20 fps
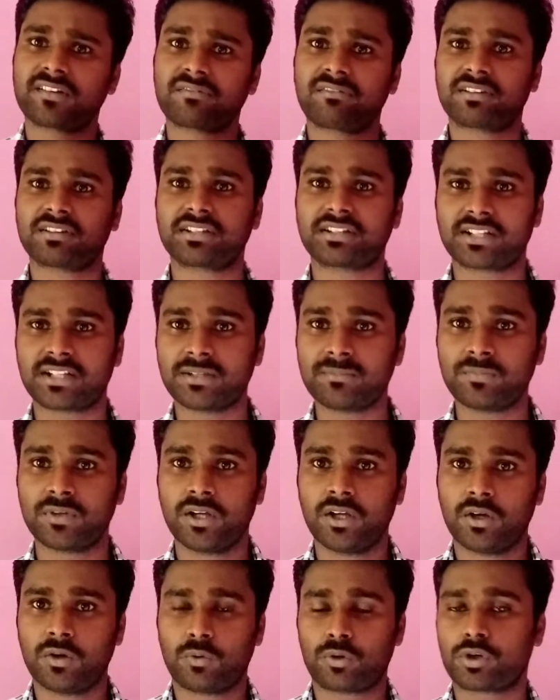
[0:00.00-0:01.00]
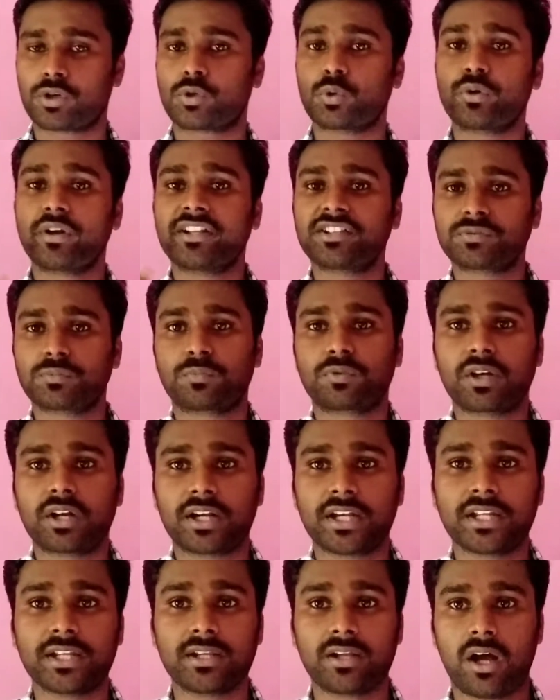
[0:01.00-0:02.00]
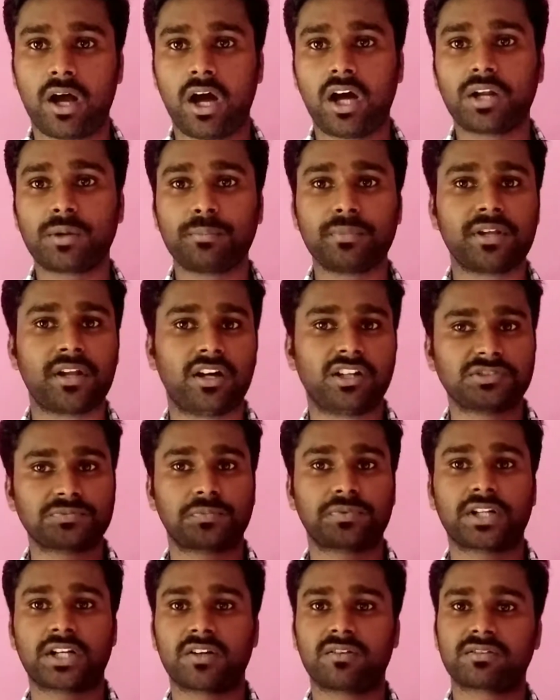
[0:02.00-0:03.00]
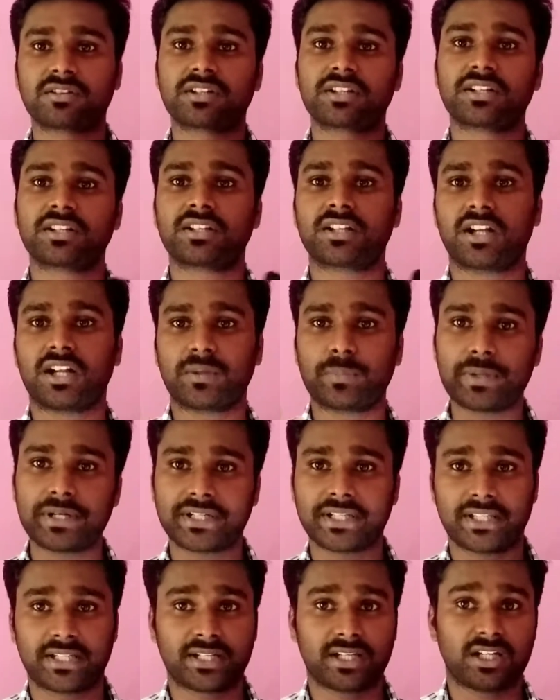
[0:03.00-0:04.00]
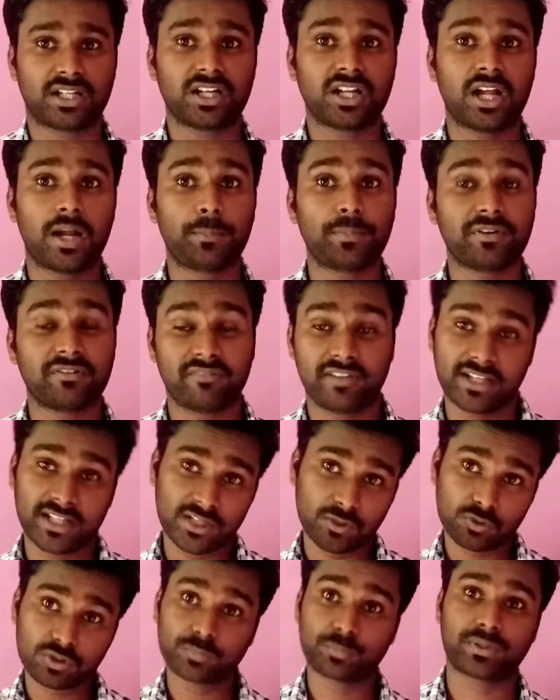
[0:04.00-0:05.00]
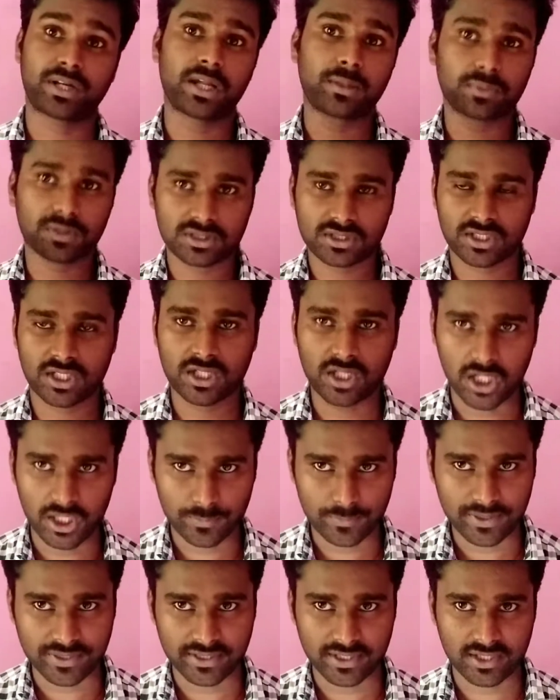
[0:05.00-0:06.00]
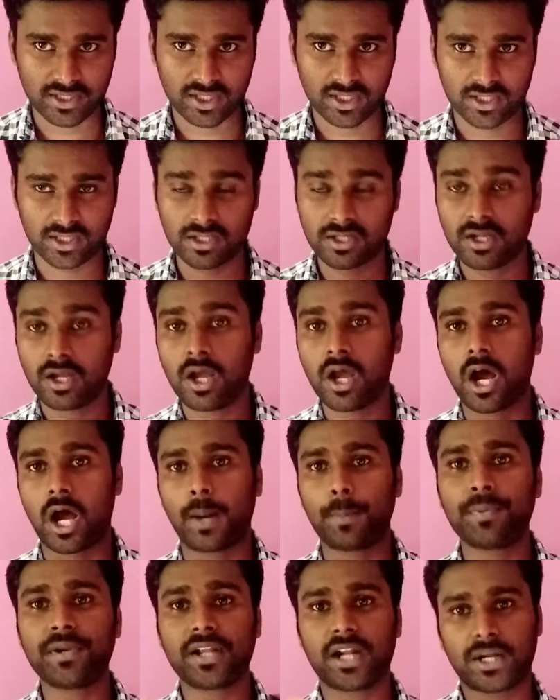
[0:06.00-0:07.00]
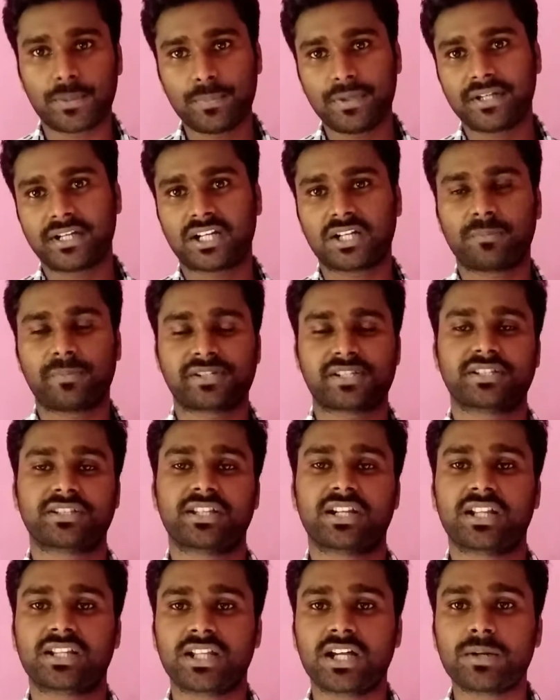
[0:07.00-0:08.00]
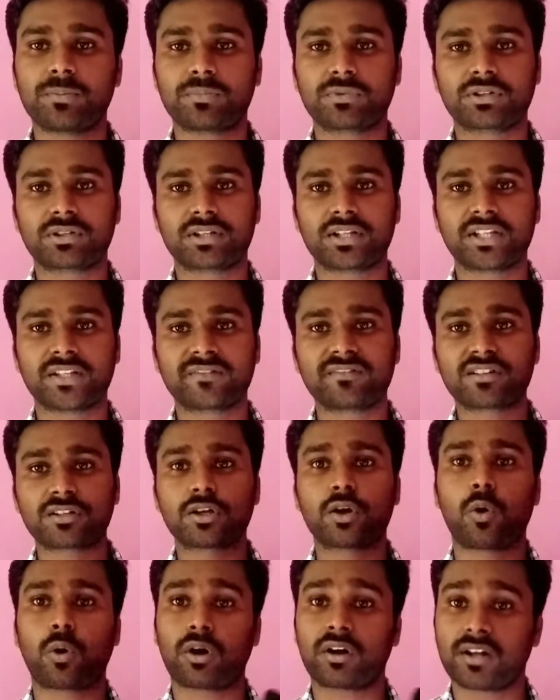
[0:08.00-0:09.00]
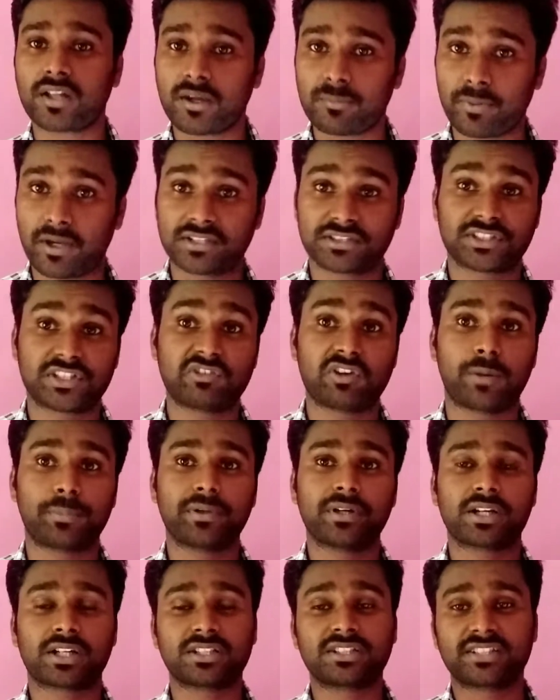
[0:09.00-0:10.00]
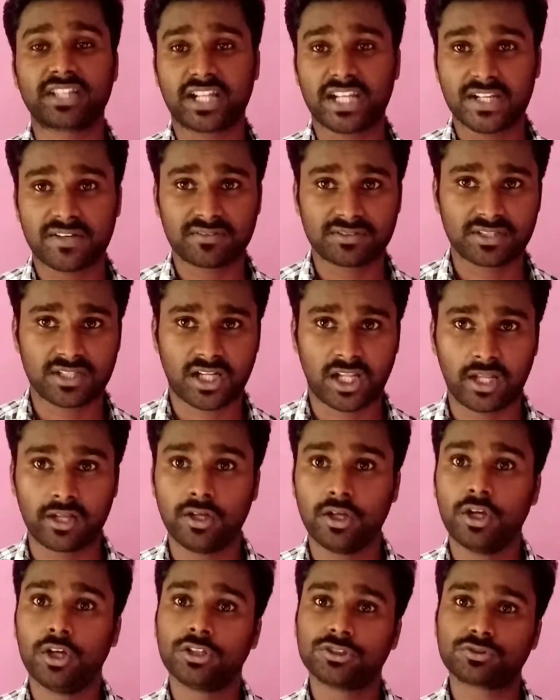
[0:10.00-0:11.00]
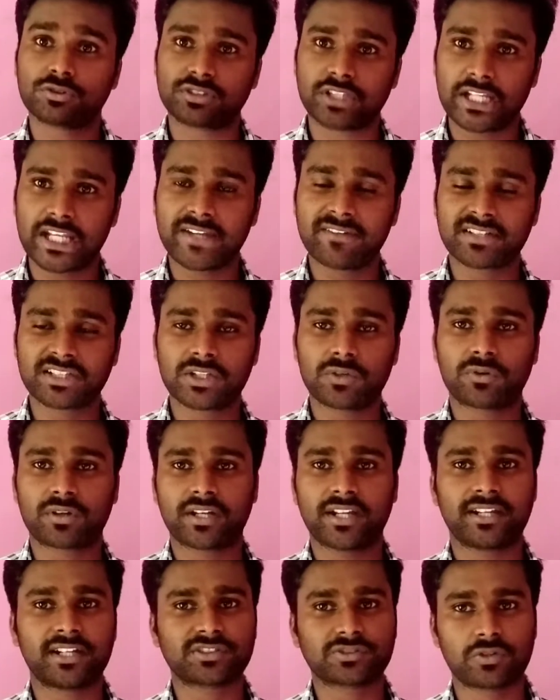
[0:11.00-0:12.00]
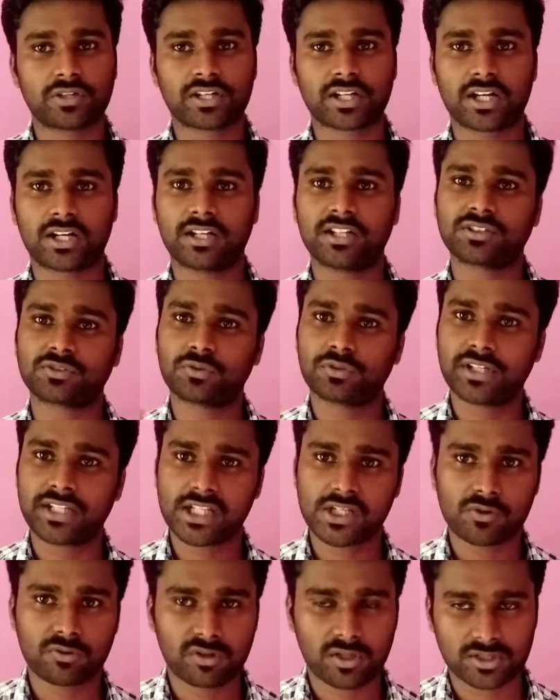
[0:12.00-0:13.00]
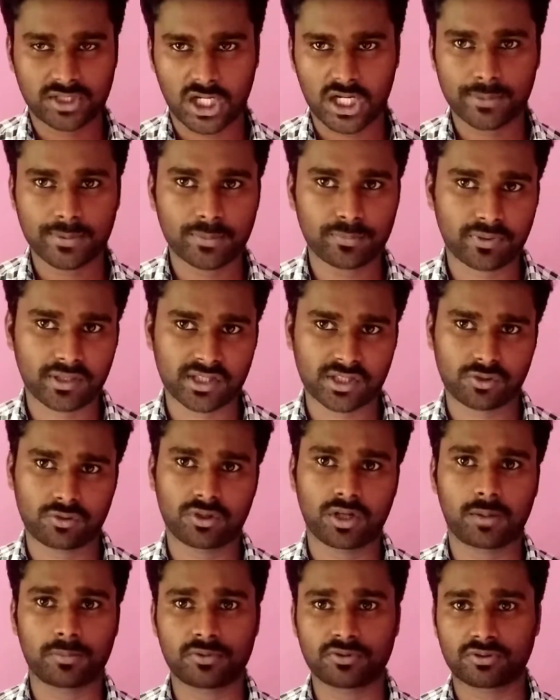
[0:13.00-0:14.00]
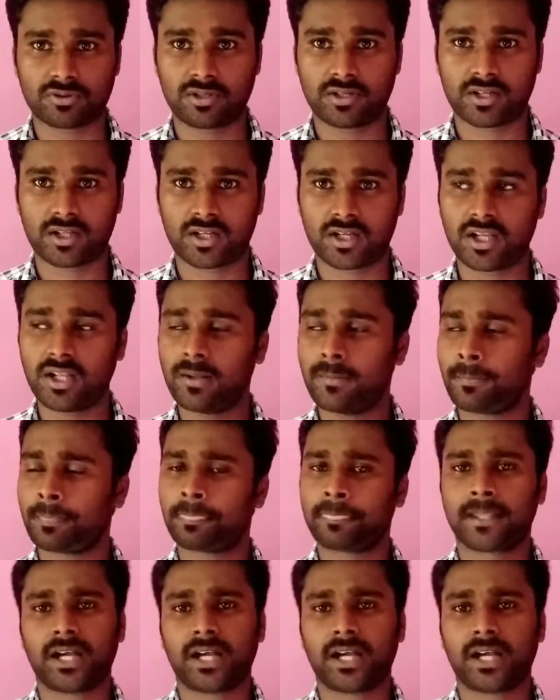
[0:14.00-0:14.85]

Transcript: இவர் வந்துட்டு ஒரு டூ டேஸ் முன்னாடி ஆர்மி ஹாஸ்பிட்டலில் வந்துட்டு அட்மிட் ஆகிருக்காரு அப்படி வேற ஒரு ப்ராப்ளத்துக்காக அட்மிட் ஆகிருக்காரு அப்படி அட்மிட் ஆன பட்சத்தில் தான் வந்துட்டு இவருக்கு கொரோனா பாசிட்டிவ் அப்படின்றது தெரிய வந்திருக்கு ஸோ தெரிய வந்த உடனே என்ன சொல்லியிருக்காங்கன்னா ஸோ நீங்கள் உங்களை தனிமைப்படுத்திக்கோங்க அப்படின்னு சொல்லியிருக்காங்க